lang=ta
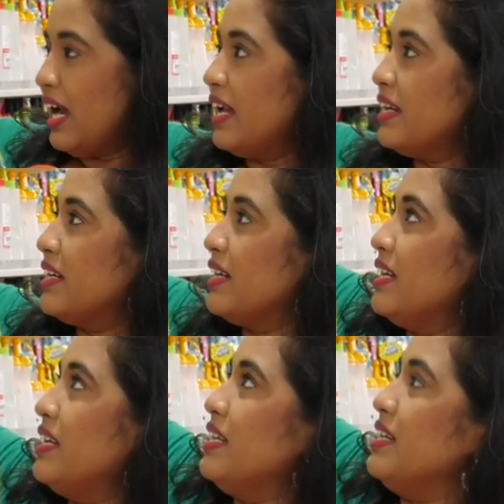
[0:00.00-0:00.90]
அண்ட்
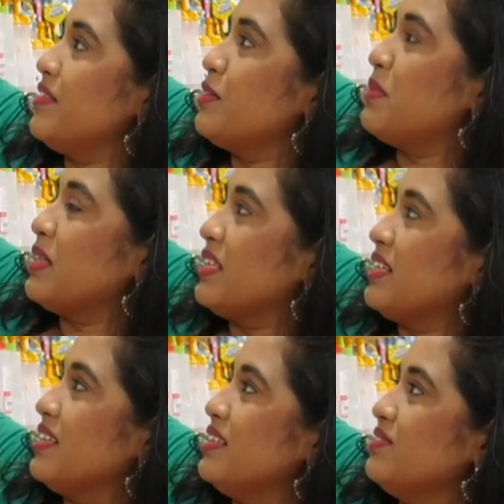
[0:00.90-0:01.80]
இங்கே வந்து
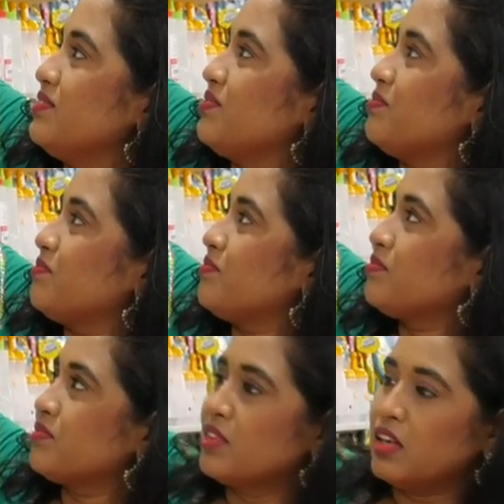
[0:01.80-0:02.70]
பார்த்தீங்கன்னா
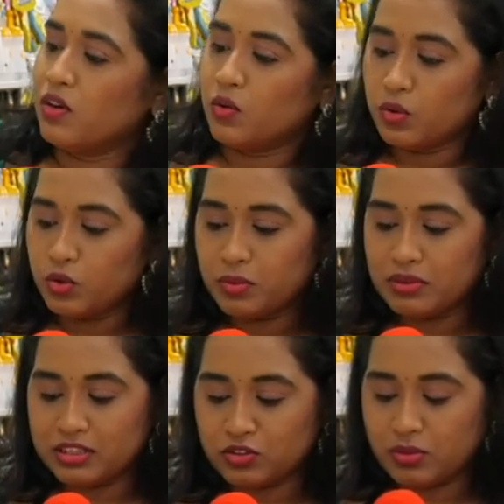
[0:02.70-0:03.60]
ஒரு ஒரு
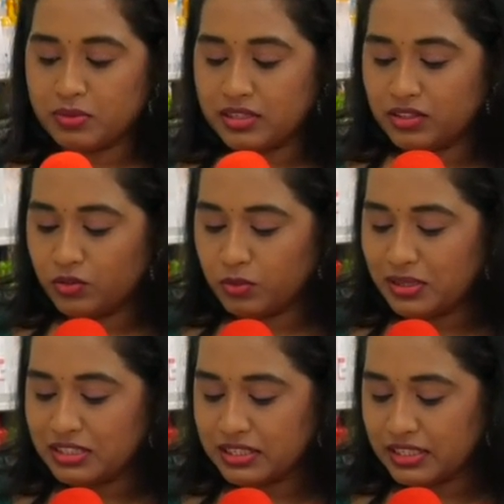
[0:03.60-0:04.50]
நான் சொன்ன மாதிரியே தான் ஒரு
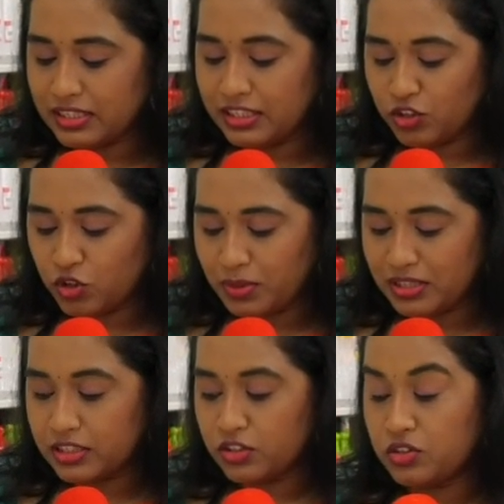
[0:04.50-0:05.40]
பேஸ்கெட்லேருந்து இன்னொரு
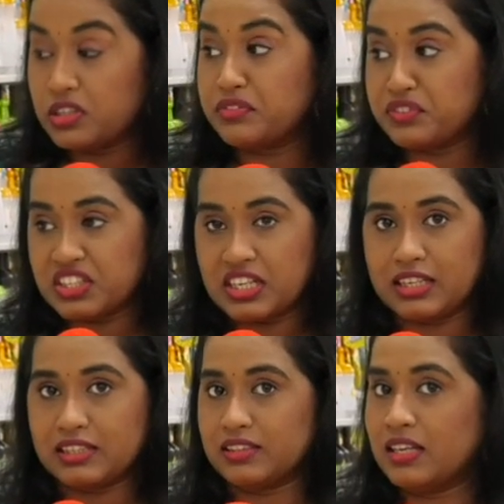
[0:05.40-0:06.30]
பேஸ்கெட் டிஃப்ரெண்ட்டாக
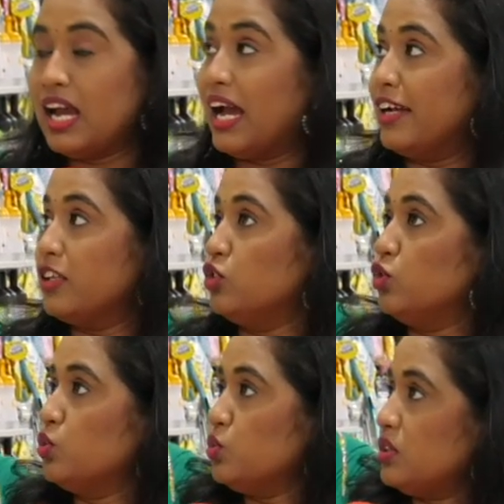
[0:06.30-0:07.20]
இருக்குது அண்ட்
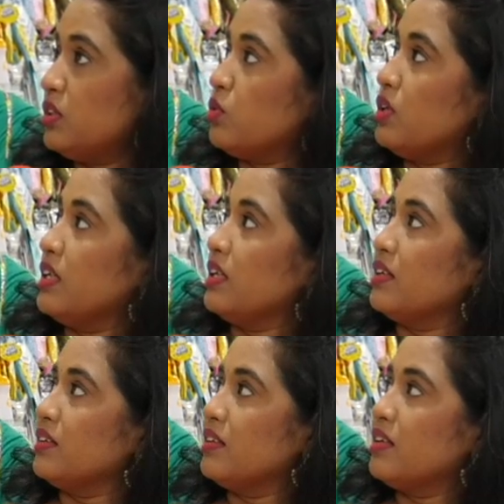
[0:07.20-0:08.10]
ஜூஸர் கூட இங்கே
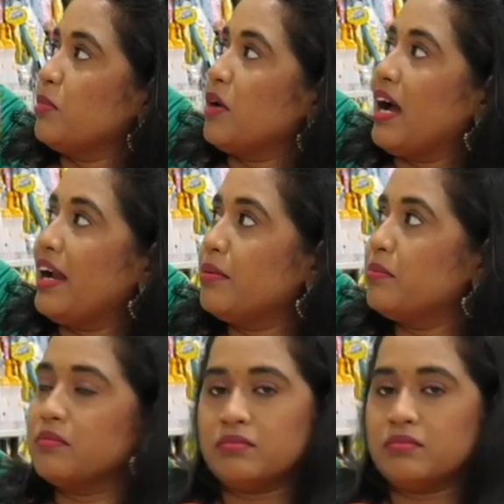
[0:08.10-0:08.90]
இருக்குது அதாவது நம்ம ஹேண்ட்